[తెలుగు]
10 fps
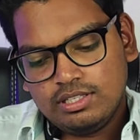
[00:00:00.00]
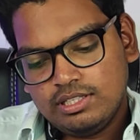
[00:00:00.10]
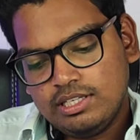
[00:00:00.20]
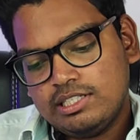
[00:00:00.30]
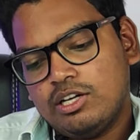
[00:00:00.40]

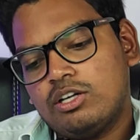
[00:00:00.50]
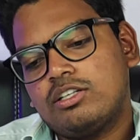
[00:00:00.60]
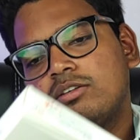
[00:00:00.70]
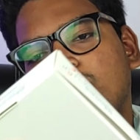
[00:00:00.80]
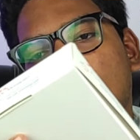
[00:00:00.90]
ఇది
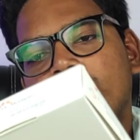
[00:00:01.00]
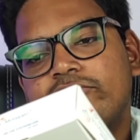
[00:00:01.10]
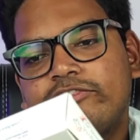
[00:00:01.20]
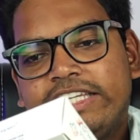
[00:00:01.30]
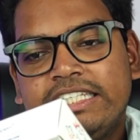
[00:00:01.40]
డాక్టర్
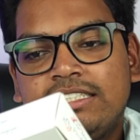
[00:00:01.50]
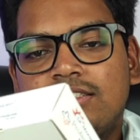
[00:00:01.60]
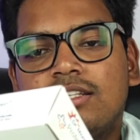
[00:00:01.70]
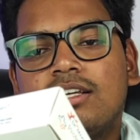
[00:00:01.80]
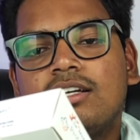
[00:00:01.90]
మార్ఫీన్
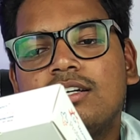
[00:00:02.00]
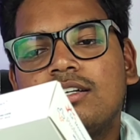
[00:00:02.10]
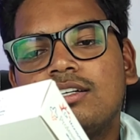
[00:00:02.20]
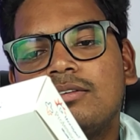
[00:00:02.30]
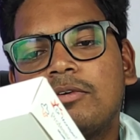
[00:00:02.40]

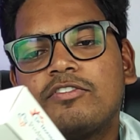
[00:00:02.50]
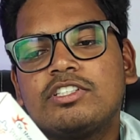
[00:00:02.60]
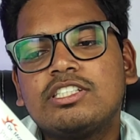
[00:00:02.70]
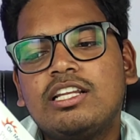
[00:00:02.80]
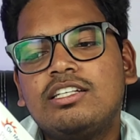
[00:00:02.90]

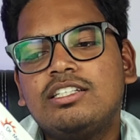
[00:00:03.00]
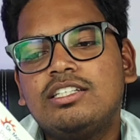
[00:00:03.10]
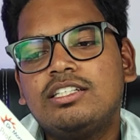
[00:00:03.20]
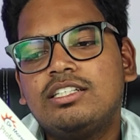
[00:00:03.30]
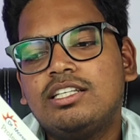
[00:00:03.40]
ప్రొఫెషనల్
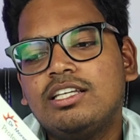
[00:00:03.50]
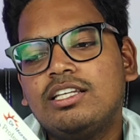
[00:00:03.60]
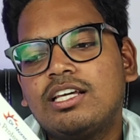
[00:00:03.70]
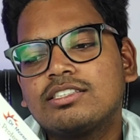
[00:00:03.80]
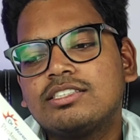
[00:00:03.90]

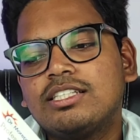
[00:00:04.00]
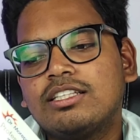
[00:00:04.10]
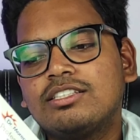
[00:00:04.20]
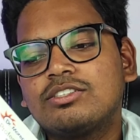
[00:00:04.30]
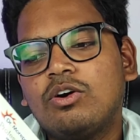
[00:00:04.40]
డీలక్స్
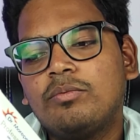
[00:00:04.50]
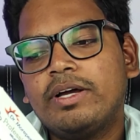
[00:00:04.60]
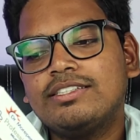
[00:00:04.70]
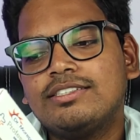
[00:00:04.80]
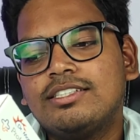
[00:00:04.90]
సెథస్కోప్
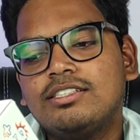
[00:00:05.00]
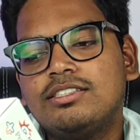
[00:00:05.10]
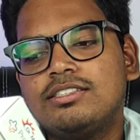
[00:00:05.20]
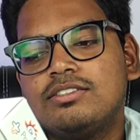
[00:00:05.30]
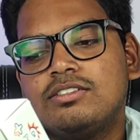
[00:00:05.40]
ఎస్టీ
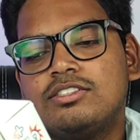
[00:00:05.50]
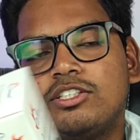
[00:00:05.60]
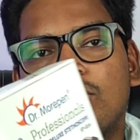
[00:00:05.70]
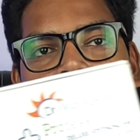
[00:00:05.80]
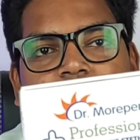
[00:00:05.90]

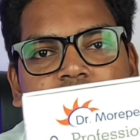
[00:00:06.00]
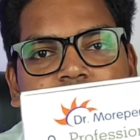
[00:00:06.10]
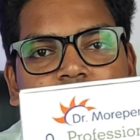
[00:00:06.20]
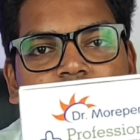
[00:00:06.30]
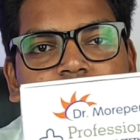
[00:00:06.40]
జీరో వన్ ఏ
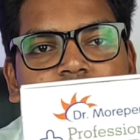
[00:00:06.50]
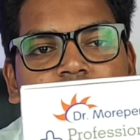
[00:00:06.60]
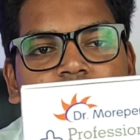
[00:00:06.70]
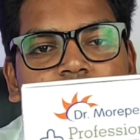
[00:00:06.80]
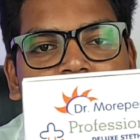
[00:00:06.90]

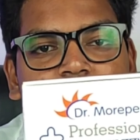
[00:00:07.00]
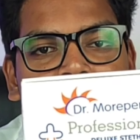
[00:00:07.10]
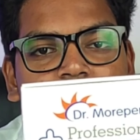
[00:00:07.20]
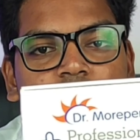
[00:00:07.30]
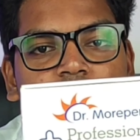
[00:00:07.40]
ఎస్టీ
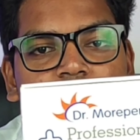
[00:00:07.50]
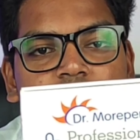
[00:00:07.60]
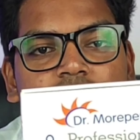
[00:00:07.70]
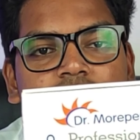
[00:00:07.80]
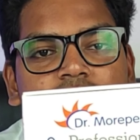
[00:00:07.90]
జీరో వన్
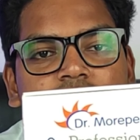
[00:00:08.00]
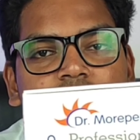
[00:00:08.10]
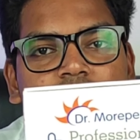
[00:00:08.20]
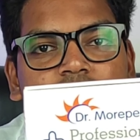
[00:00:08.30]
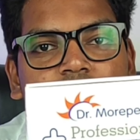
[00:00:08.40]
ఏ
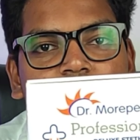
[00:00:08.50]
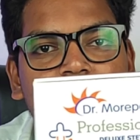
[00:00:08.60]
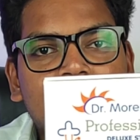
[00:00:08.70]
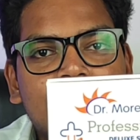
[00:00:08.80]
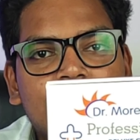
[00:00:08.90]

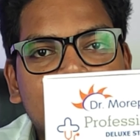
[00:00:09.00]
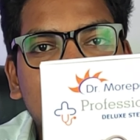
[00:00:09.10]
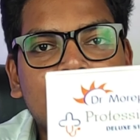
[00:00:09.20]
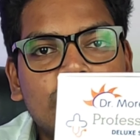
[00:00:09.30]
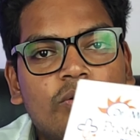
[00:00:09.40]
అండ్ దీన్ని